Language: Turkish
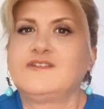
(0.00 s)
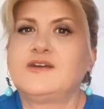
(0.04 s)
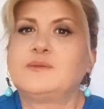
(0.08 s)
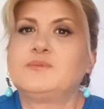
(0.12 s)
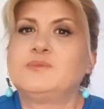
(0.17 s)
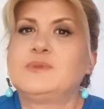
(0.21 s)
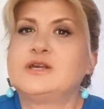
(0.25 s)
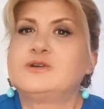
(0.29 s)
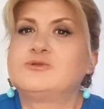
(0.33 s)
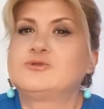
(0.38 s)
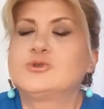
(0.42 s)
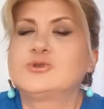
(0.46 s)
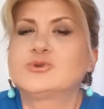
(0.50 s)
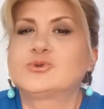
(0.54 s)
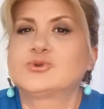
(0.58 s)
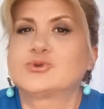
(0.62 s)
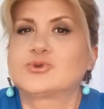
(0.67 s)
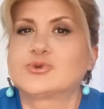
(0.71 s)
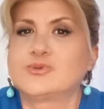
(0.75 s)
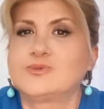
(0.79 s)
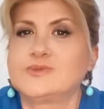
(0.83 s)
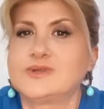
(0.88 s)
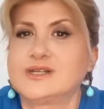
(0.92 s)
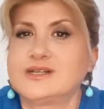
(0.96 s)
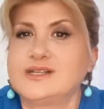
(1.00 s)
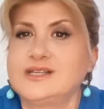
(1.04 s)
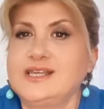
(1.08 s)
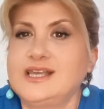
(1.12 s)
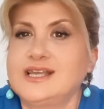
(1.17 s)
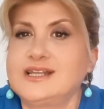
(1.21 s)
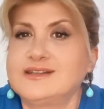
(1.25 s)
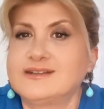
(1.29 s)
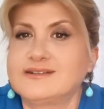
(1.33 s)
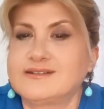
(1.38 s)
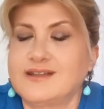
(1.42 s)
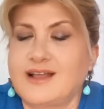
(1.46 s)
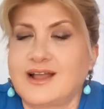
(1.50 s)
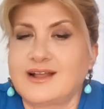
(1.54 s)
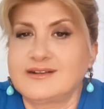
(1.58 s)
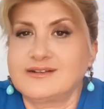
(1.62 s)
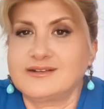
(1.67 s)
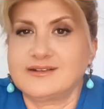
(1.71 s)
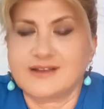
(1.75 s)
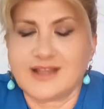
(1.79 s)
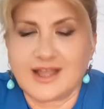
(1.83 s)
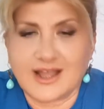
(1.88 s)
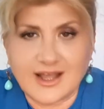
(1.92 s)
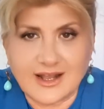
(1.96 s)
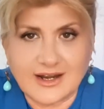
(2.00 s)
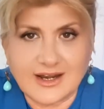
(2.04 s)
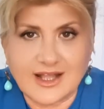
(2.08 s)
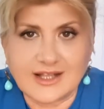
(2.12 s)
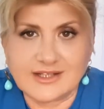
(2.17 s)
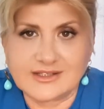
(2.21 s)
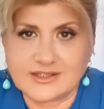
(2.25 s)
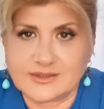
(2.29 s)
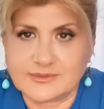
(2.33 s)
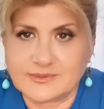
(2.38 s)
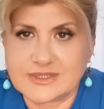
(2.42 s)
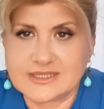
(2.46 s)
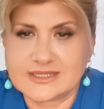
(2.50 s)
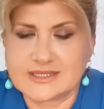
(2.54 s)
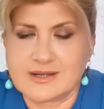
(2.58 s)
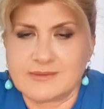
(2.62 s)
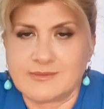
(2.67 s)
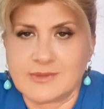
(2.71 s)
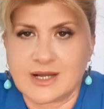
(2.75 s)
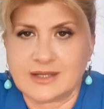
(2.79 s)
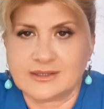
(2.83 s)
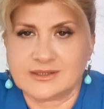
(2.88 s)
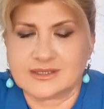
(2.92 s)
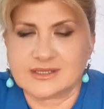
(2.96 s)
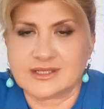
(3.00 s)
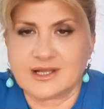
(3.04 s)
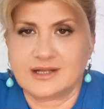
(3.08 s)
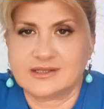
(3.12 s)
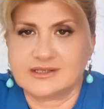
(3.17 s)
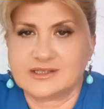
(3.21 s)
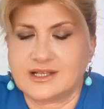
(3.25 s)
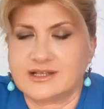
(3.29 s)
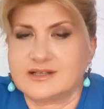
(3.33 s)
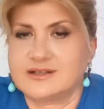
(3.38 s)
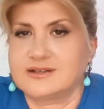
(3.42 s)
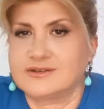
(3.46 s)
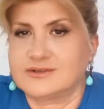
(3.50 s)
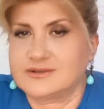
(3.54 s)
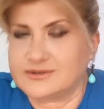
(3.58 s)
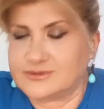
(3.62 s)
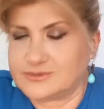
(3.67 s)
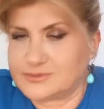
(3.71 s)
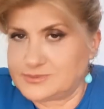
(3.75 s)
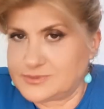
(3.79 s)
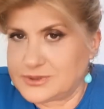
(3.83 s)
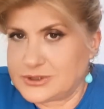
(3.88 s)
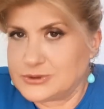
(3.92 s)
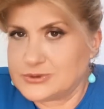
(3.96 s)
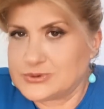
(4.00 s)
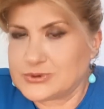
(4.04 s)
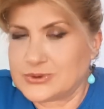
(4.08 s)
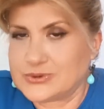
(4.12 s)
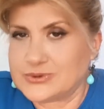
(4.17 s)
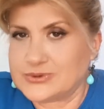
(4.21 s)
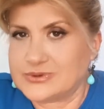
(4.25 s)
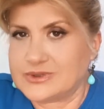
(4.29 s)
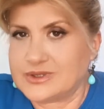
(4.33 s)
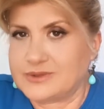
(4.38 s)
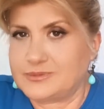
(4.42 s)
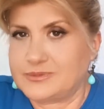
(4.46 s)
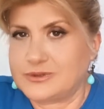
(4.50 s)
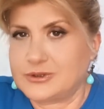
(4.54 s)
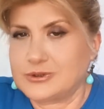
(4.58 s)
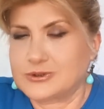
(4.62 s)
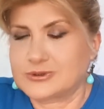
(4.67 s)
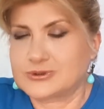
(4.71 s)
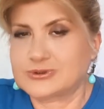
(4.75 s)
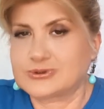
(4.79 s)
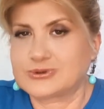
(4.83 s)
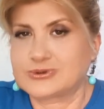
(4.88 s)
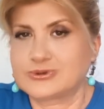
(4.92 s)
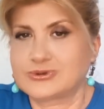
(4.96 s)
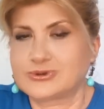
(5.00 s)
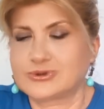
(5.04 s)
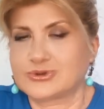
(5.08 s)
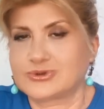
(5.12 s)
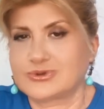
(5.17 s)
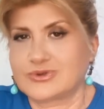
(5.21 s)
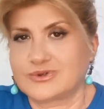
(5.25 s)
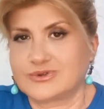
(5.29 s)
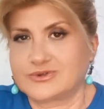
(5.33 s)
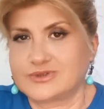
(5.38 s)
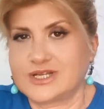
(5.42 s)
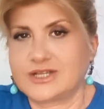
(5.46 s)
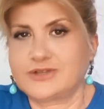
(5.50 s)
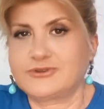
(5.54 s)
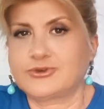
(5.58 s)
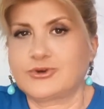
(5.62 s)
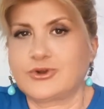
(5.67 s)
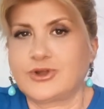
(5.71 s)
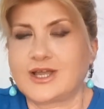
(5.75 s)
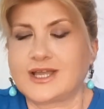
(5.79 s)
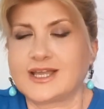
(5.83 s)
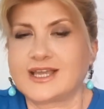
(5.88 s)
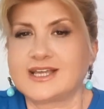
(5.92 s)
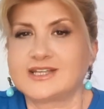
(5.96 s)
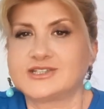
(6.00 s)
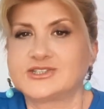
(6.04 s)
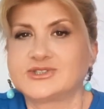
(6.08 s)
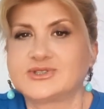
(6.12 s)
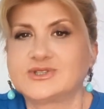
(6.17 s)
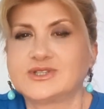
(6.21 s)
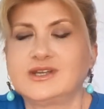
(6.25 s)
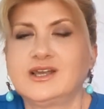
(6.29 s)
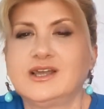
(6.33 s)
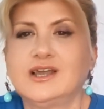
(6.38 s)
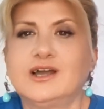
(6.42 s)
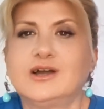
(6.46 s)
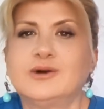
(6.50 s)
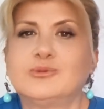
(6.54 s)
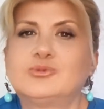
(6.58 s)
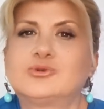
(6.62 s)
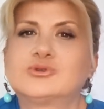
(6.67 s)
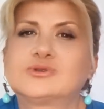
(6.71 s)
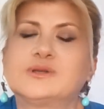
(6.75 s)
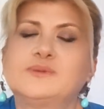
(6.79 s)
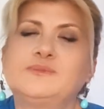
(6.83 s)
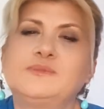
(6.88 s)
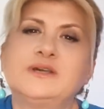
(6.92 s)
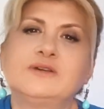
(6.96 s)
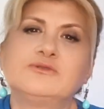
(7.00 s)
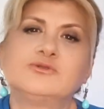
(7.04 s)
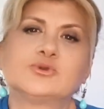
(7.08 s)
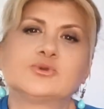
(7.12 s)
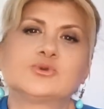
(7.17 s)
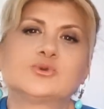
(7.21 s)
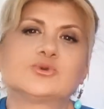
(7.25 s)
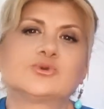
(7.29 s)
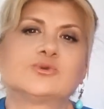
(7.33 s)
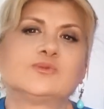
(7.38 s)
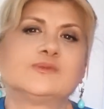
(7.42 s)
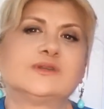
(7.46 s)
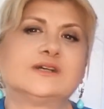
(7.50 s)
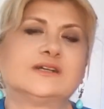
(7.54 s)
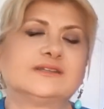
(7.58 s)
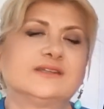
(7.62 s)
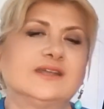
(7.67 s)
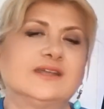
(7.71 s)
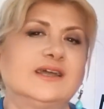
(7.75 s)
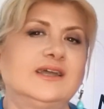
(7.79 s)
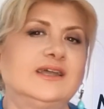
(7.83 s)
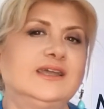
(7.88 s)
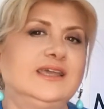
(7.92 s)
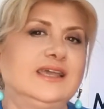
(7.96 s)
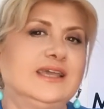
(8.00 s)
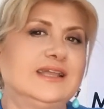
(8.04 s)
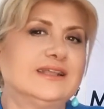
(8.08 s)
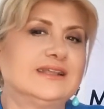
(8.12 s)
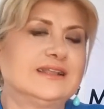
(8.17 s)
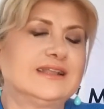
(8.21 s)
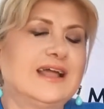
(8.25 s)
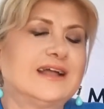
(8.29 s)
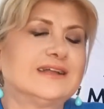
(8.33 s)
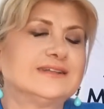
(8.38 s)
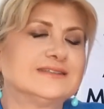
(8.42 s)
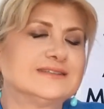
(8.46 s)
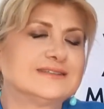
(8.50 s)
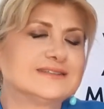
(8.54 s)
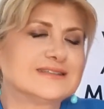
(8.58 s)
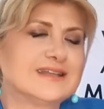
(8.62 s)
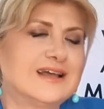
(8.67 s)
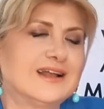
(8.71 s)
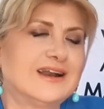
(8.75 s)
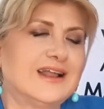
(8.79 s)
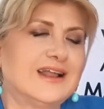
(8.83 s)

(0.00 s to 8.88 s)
ve mevcut durumları yeniden değerlendirme zamanı zaten Plüton'da biliyorsunuz retroya geçti. Burada mevcut durumları da yeniden